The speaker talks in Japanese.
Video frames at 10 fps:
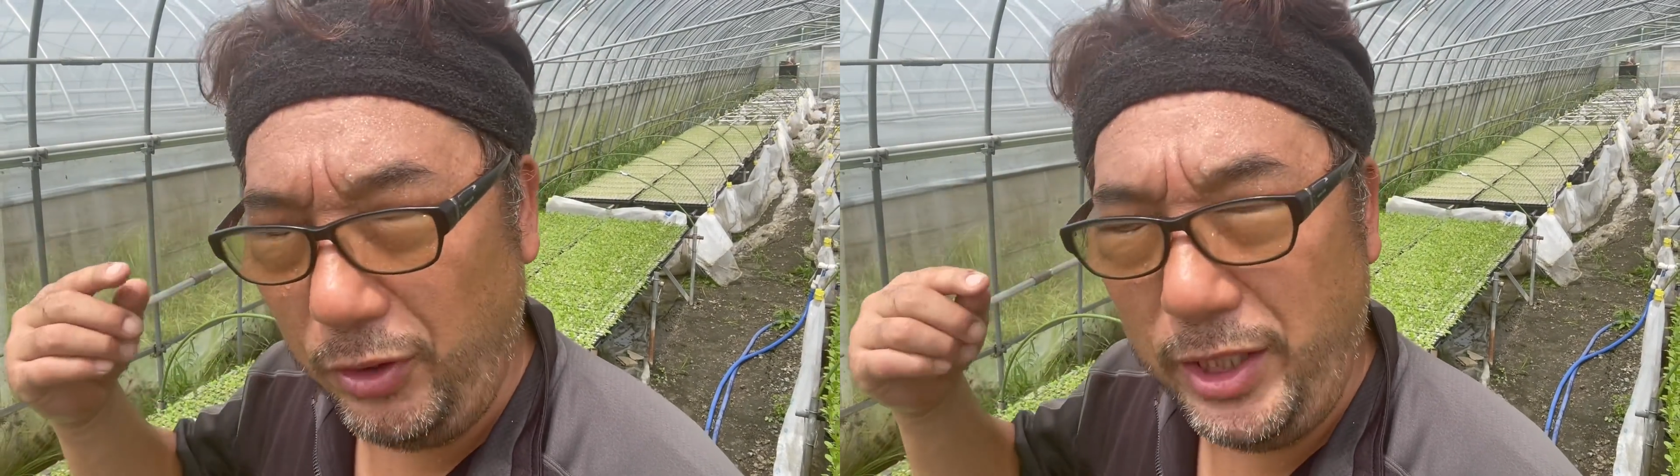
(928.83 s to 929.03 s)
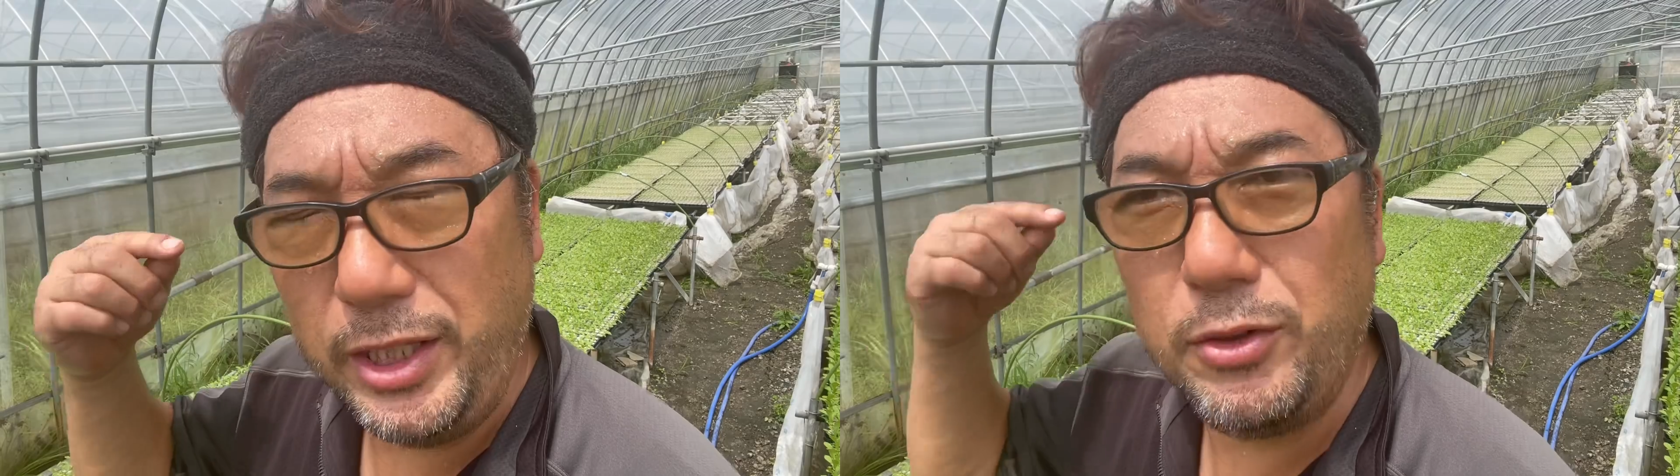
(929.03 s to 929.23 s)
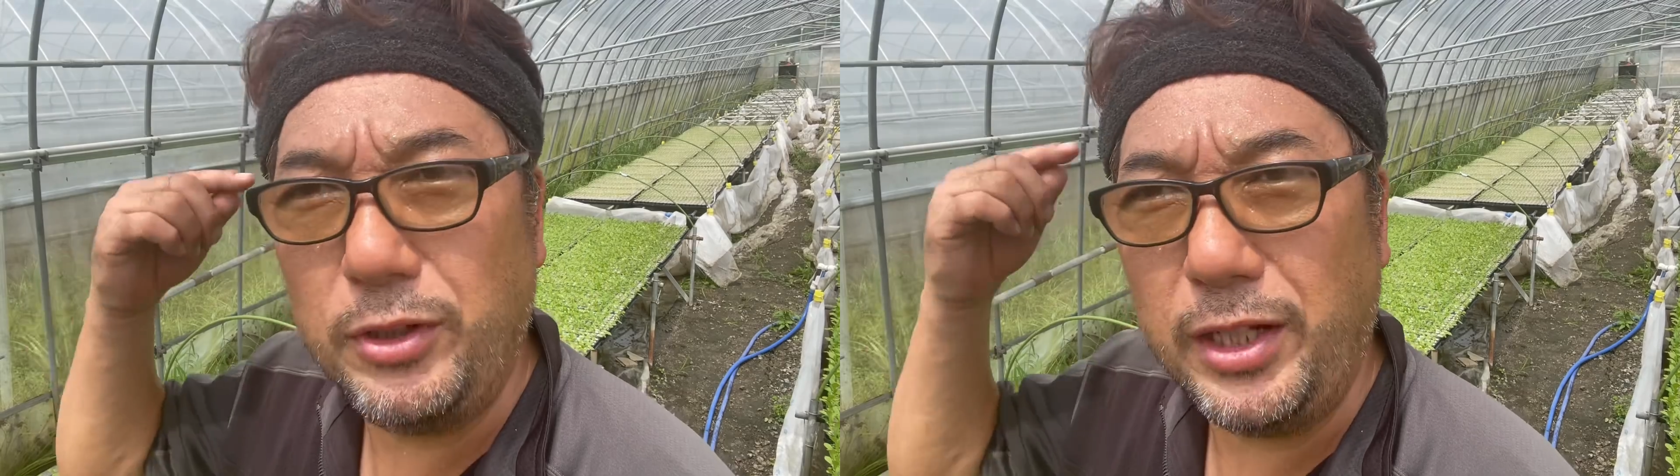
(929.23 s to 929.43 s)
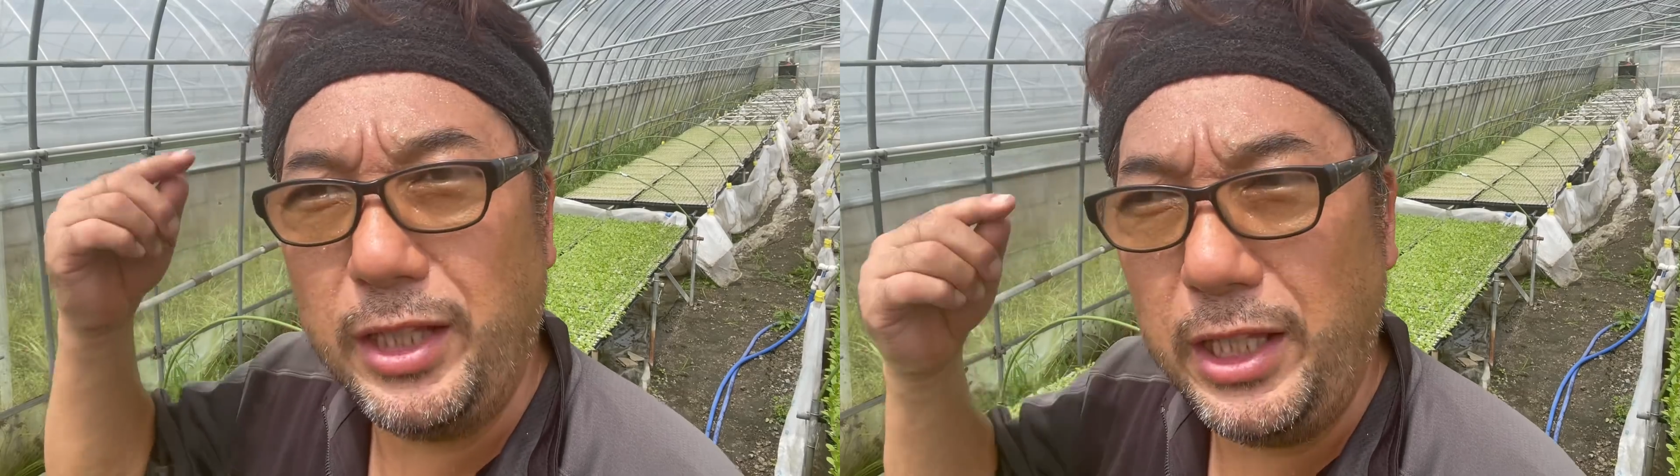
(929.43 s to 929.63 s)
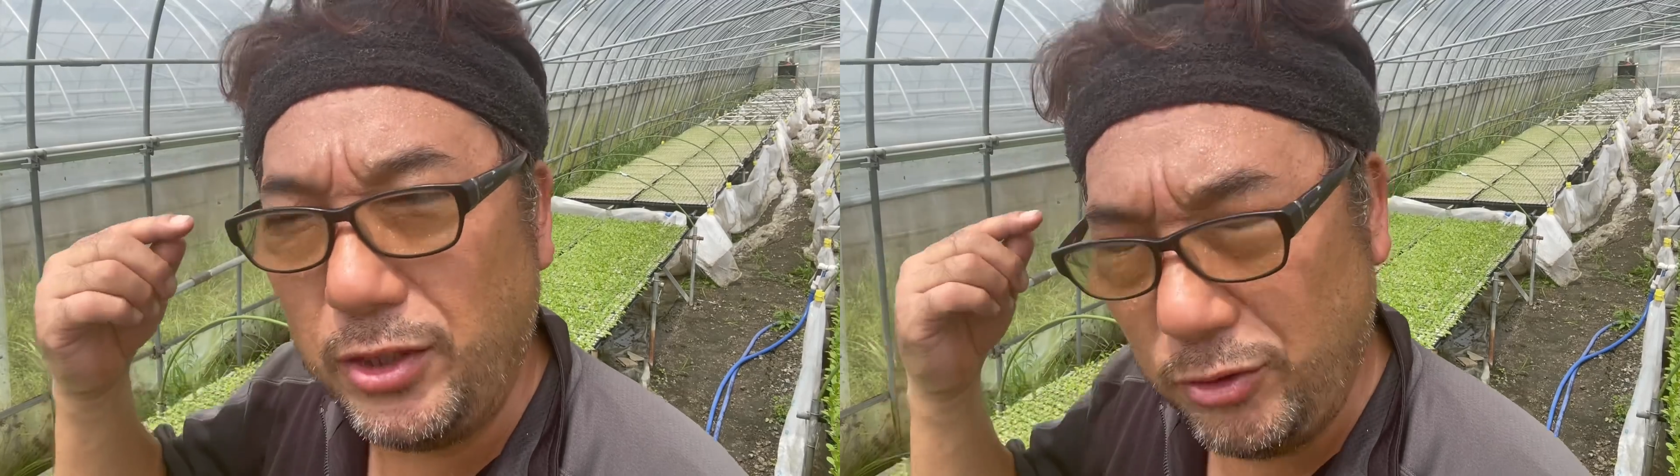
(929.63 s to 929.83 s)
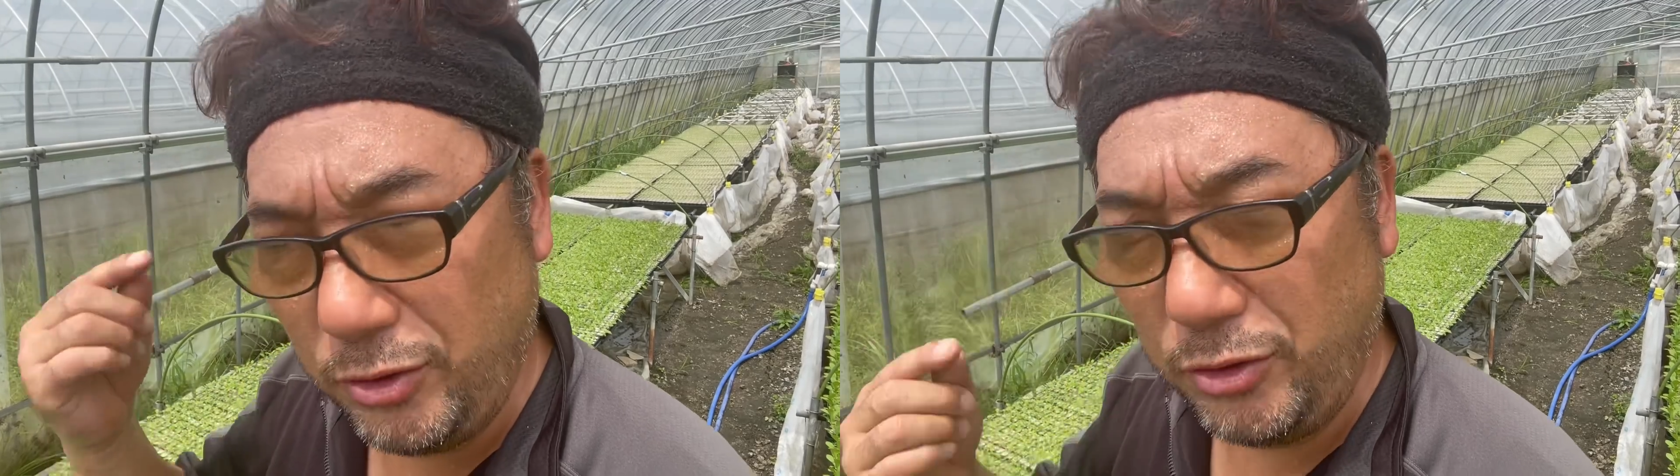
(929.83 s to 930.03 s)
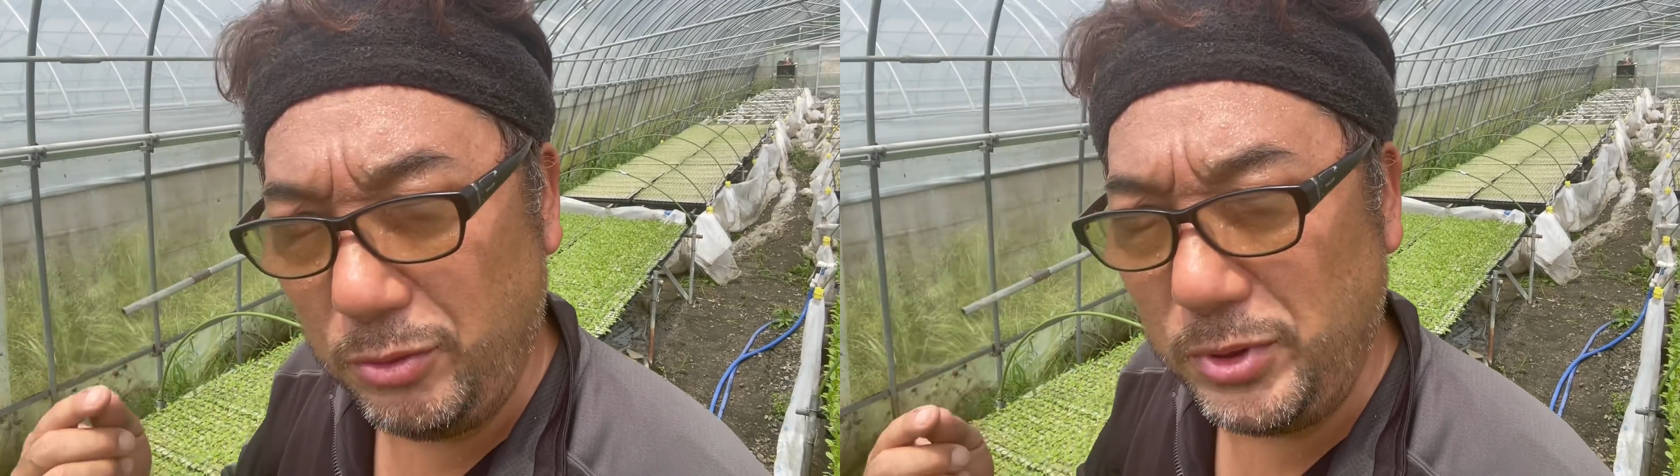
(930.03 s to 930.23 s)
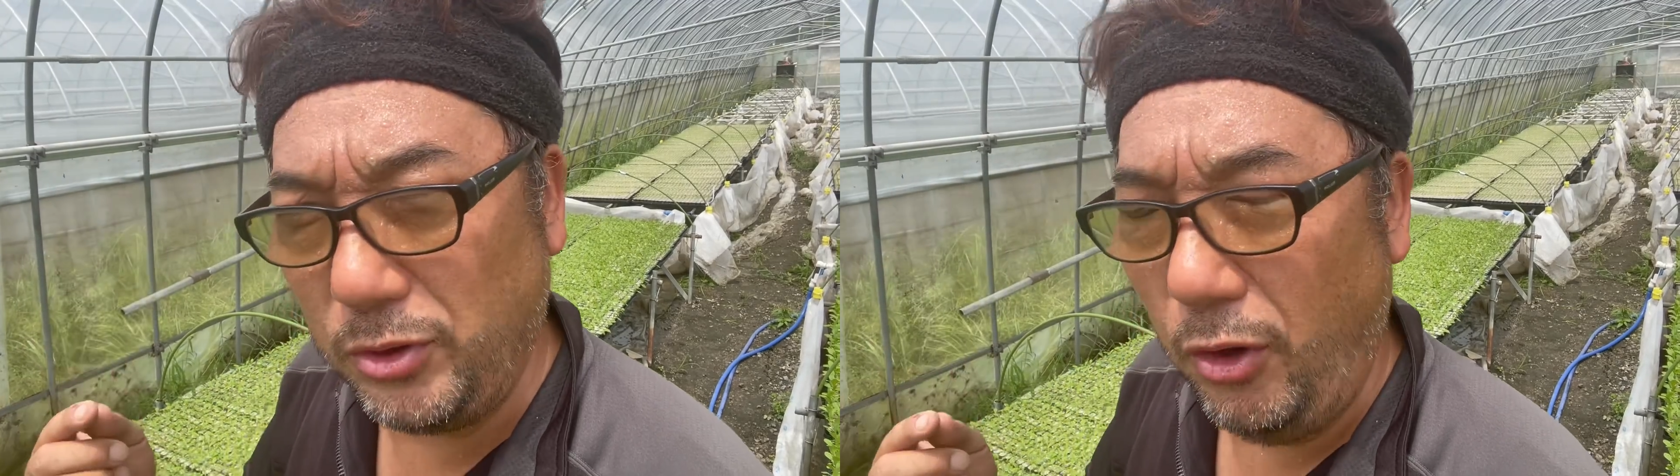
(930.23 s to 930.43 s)
英語なら英語の脳
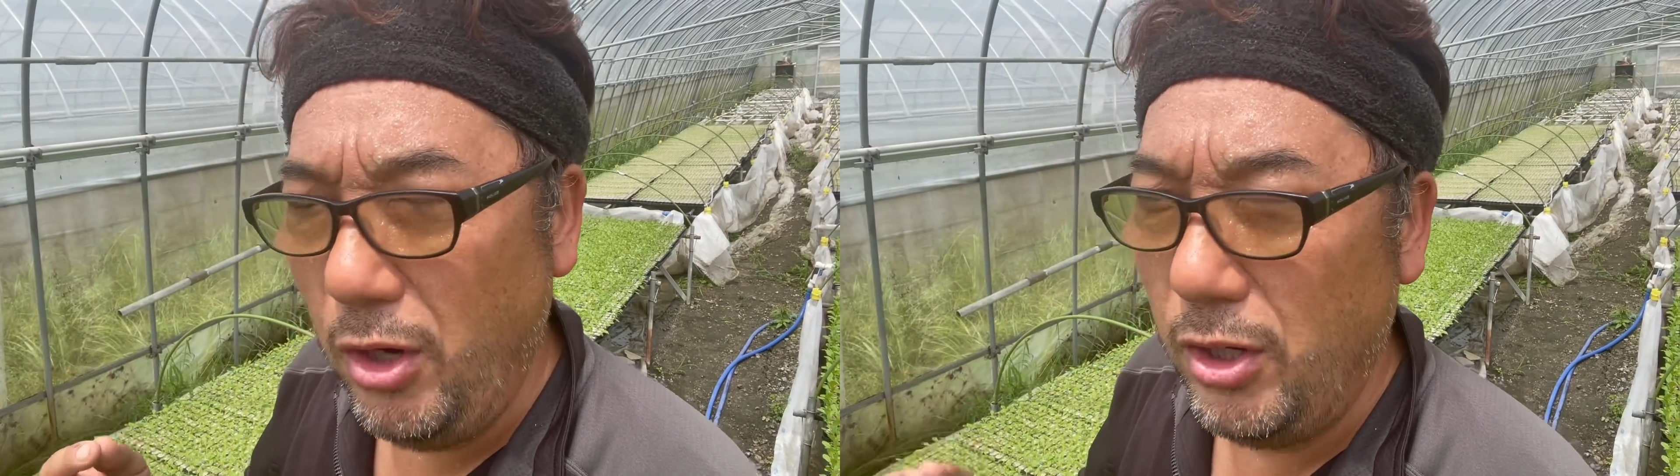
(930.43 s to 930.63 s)
みそ。